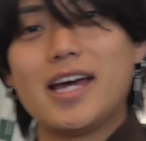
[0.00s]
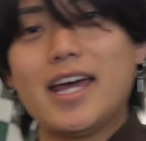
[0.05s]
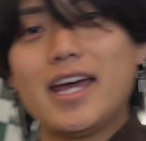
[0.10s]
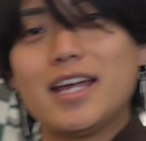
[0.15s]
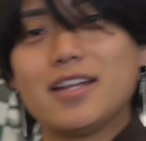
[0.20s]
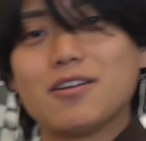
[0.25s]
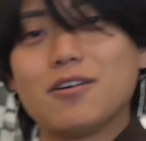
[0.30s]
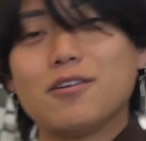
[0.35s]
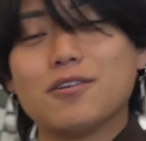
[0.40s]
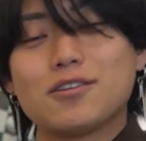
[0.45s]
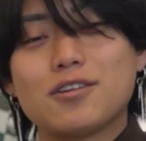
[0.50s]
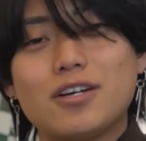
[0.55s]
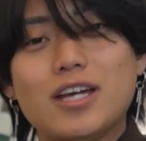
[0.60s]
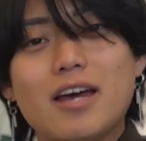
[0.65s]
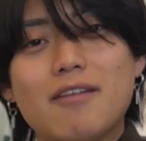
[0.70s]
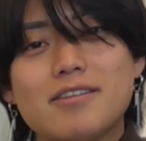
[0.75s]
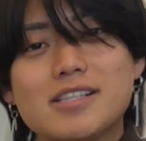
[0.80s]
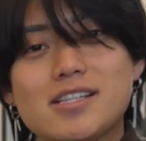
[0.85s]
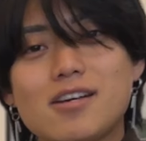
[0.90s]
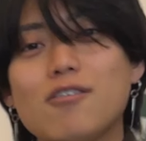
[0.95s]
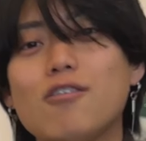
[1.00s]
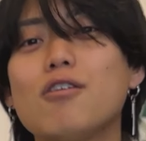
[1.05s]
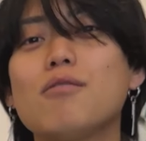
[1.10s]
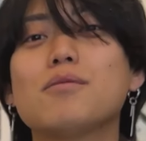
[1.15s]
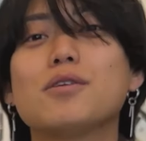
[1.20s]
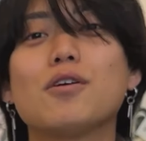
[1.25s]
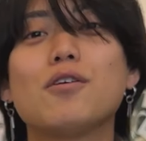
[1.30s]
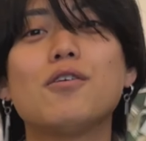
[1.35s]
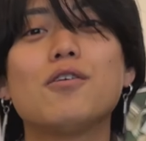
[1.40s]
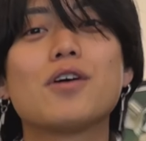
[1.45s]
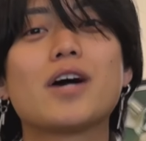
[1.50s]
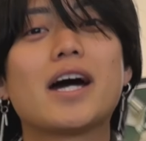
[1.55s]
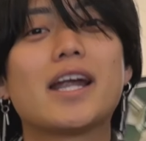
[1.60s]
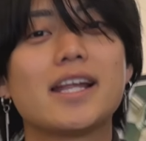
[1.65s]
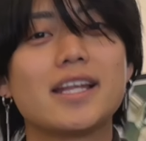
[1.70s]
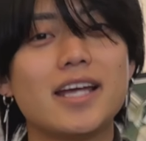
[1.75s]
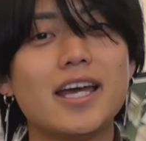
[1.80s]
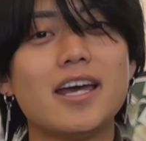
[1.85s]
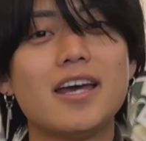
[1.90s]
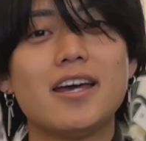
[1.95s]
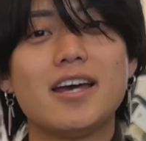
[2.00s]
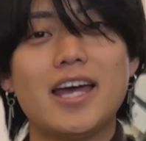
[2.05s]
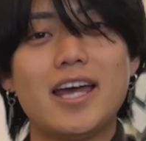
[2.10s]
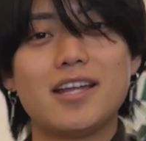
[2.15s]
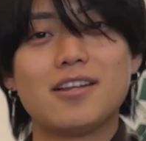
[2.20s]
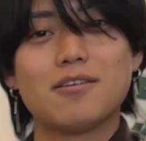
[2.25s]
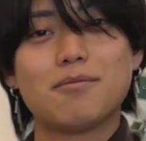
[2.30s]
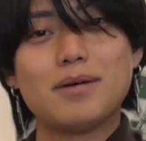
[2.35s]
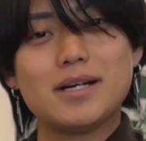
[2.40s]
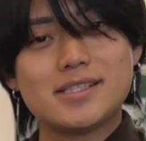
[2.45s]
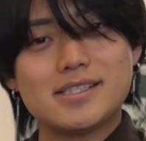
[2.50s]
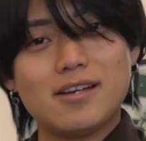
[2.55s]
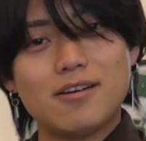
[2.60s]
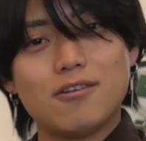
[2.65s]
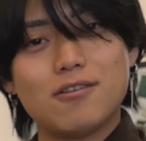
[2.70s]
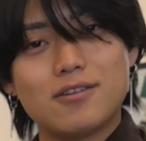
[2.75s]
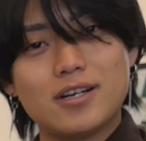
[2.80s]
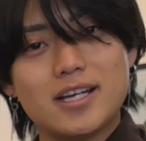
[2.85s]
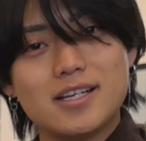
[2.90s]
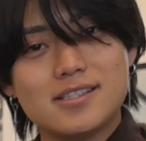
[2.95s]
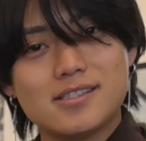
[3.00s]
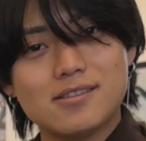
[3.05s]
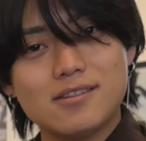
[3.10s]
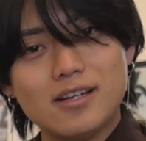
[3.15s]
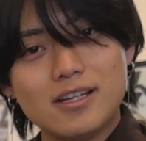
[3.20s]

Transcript: えー、とお問い合わせフォームの方からね、えー、とバースデーオンラインスト